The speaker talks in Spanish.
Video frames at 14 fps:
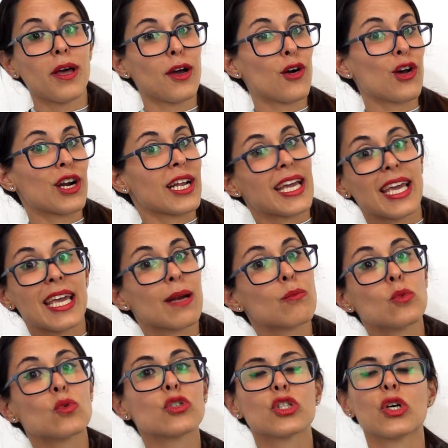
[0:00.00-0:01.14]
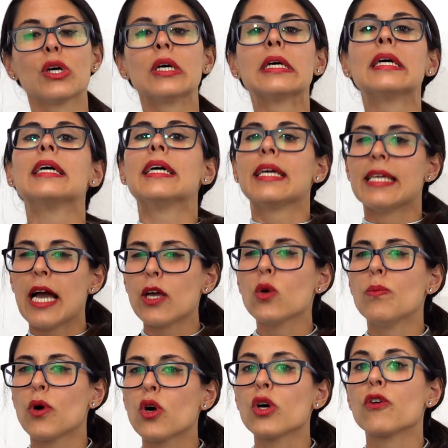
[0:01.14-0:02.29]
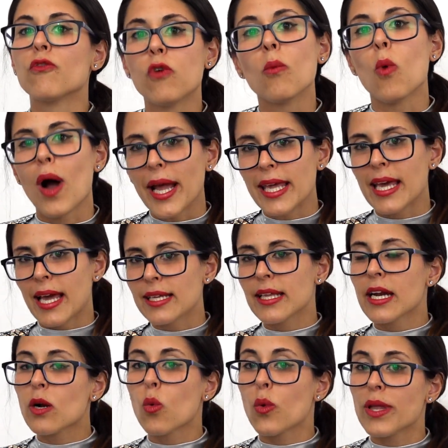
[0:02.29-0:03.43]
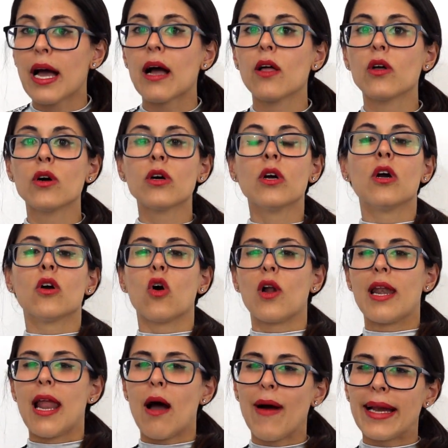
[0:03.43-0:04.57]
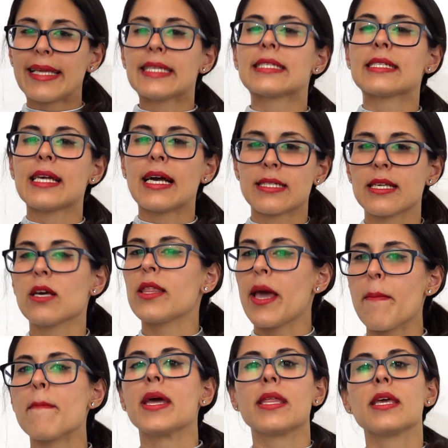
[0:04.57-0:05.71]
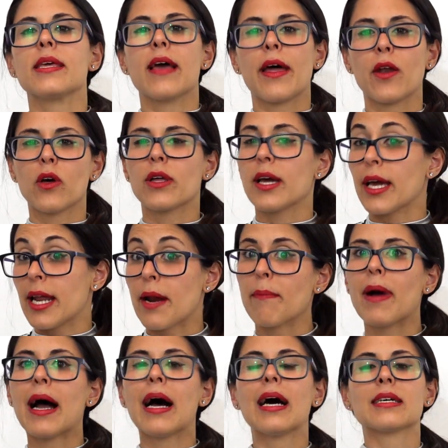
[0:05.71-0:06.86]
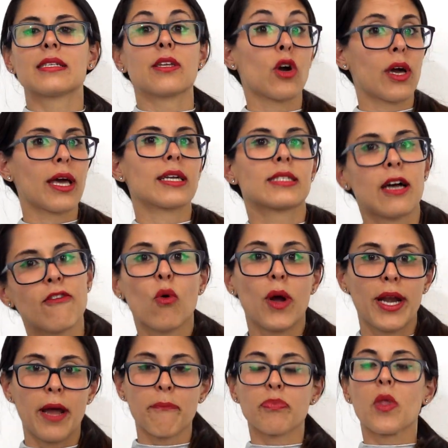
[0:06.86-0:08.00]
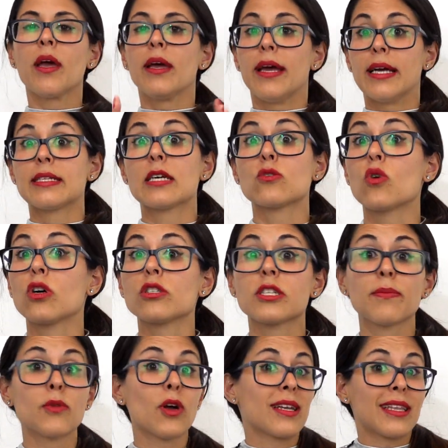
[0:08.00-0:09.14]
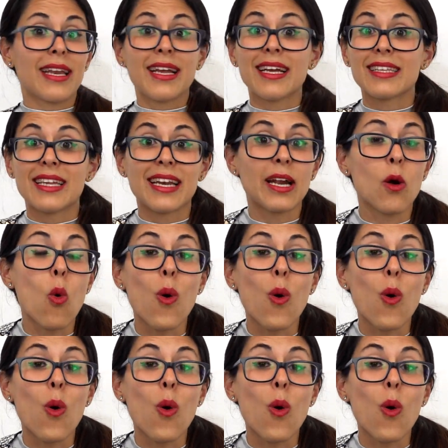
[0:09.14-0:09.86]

puede corregir mucho y hay un poco de FOMO ahí. Hay que tener cuidado con la avaricia así desmedida, ¿no? De querer más y no quedarse afuera. Ese es un concepto que tenés que tener en